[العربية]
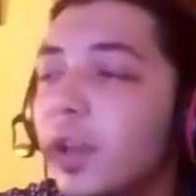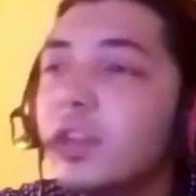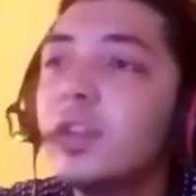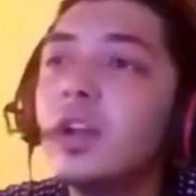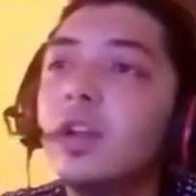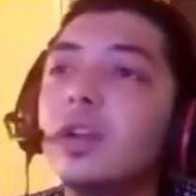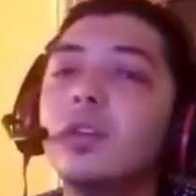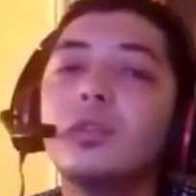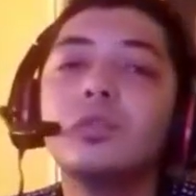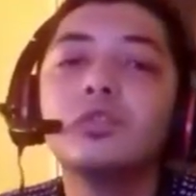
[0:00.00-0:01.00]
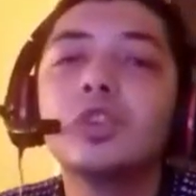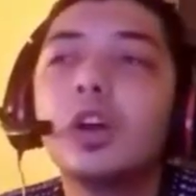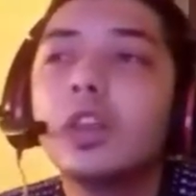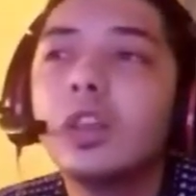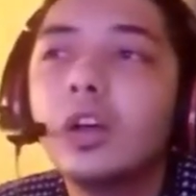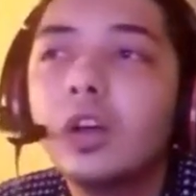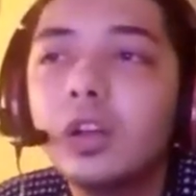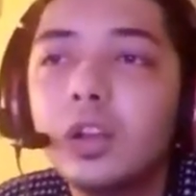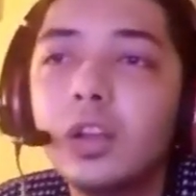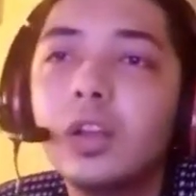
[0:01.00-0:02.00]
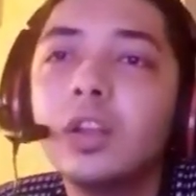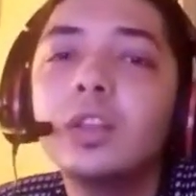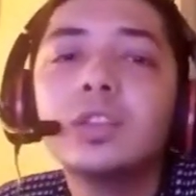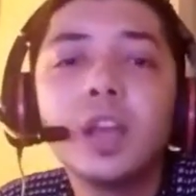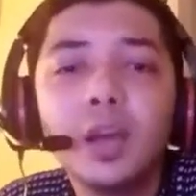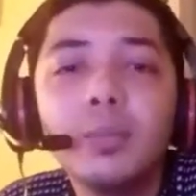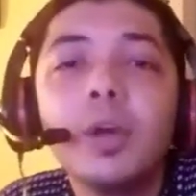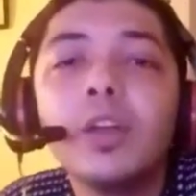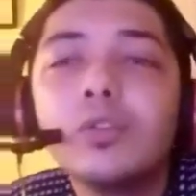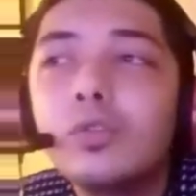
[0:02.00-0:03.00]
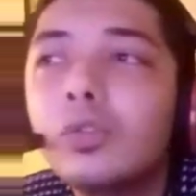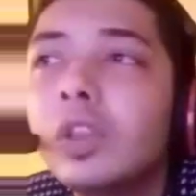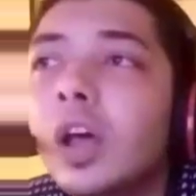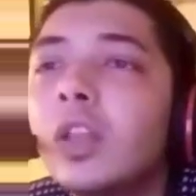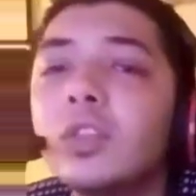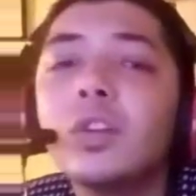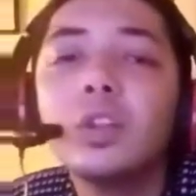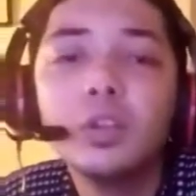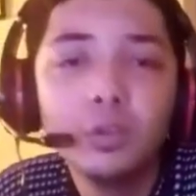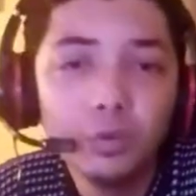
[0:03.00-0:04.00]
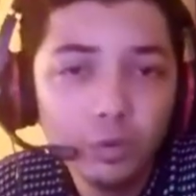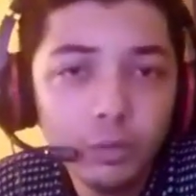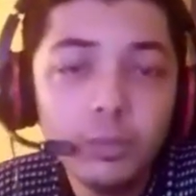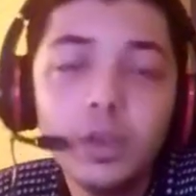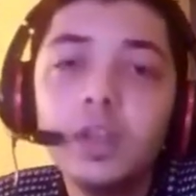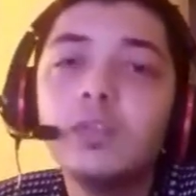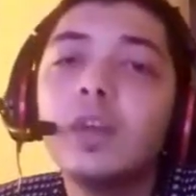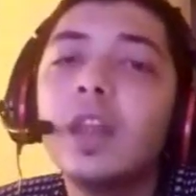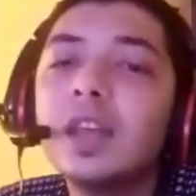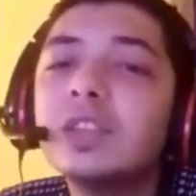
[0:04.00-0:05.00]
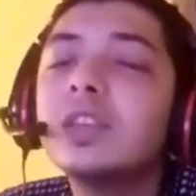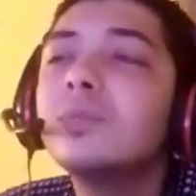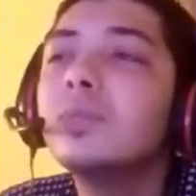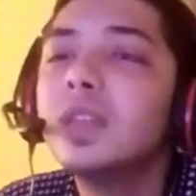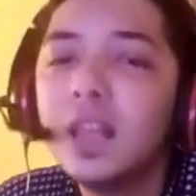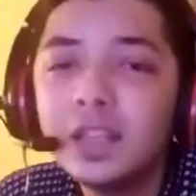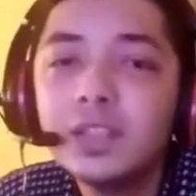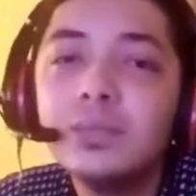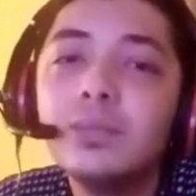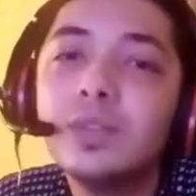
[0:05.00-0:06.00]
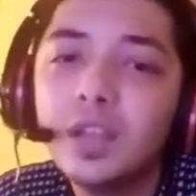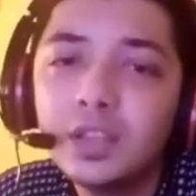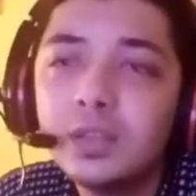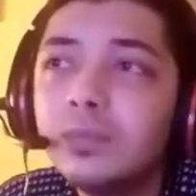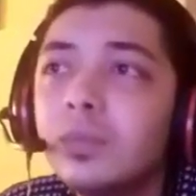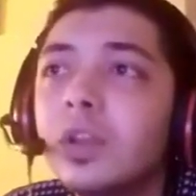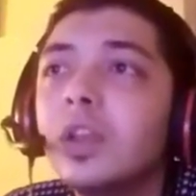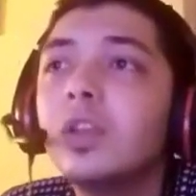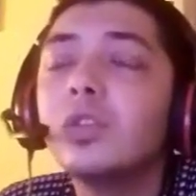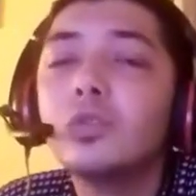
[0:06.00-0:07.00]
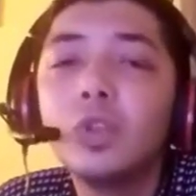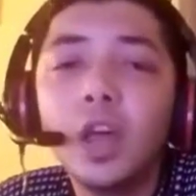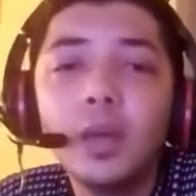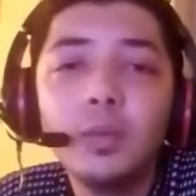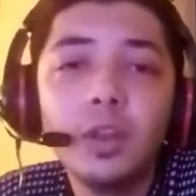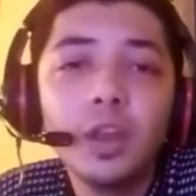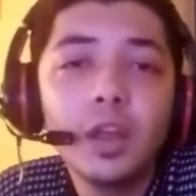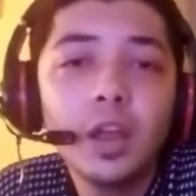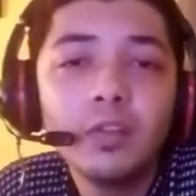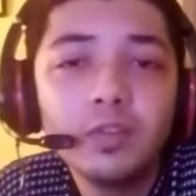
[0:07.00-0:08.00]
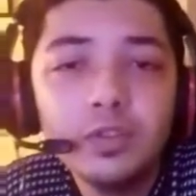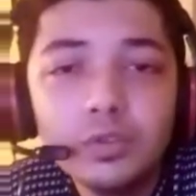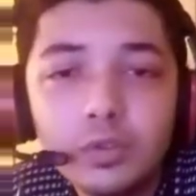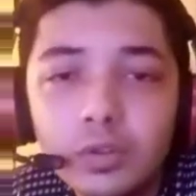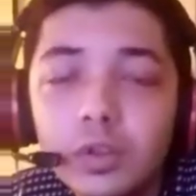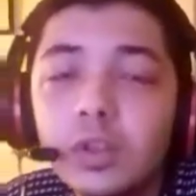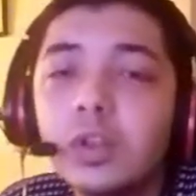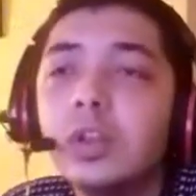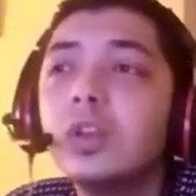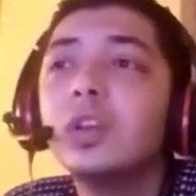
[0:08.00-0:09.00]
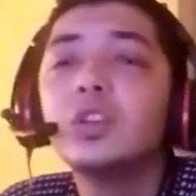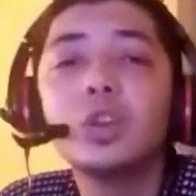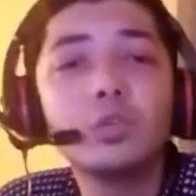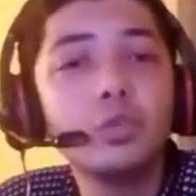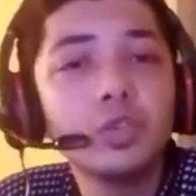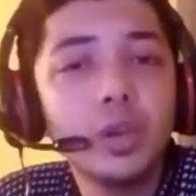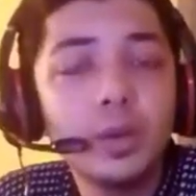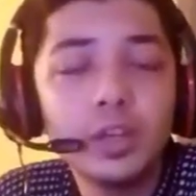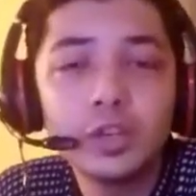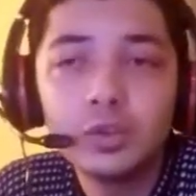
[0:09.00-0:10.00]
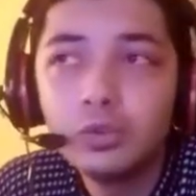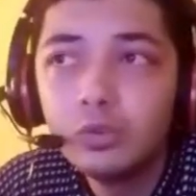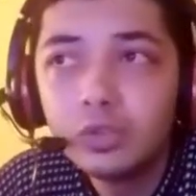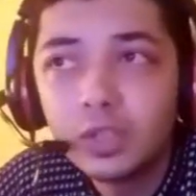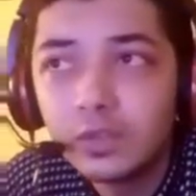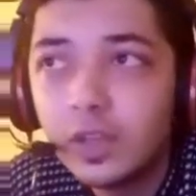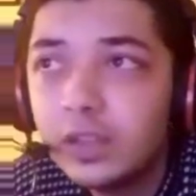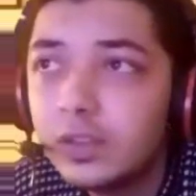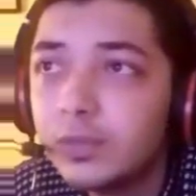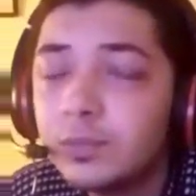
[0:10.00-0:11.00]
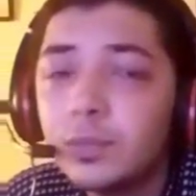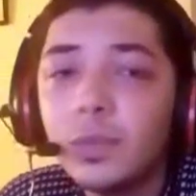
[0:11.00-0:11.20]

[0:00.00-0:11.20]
مع بعضينا وان شاء الله السحب هيكون عن طريق جروب فلازم لازم لازم تكون عامل لايك على الفيديو شاركه لاصحابك عشان كله يستفاد